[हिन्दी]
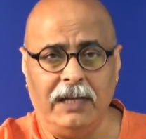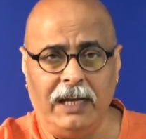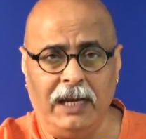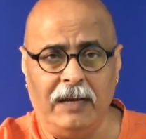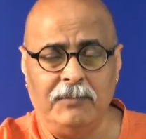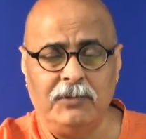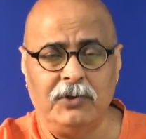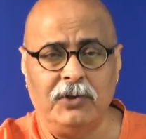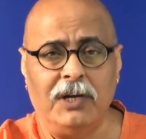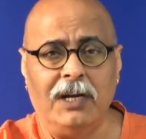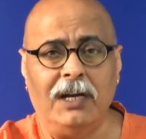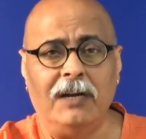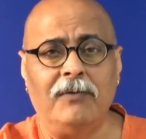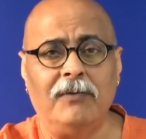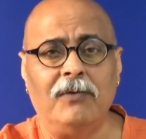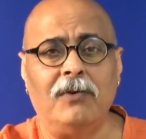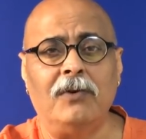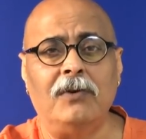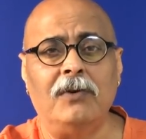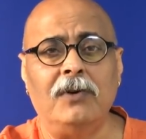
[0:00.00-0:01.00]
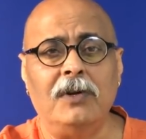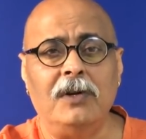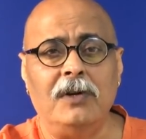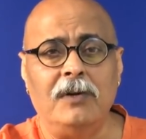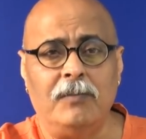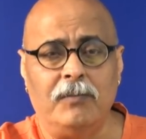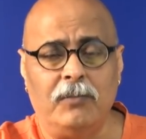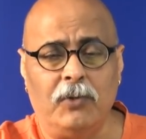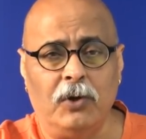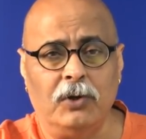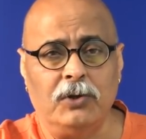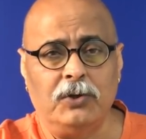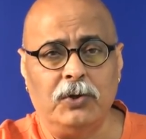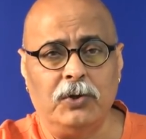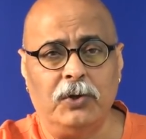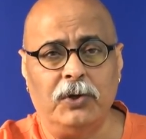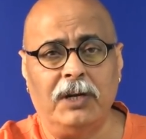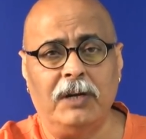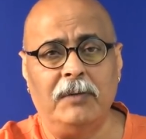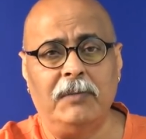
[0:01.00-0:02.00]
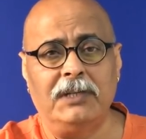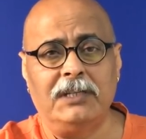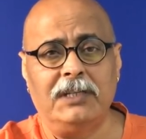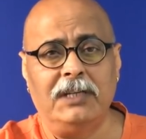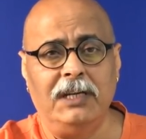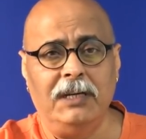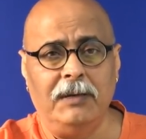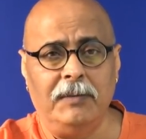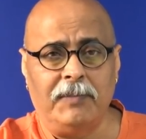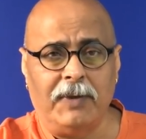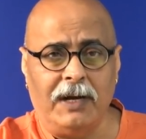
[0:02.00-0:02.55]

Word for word: एम जो है वो बहुत छोटे मछली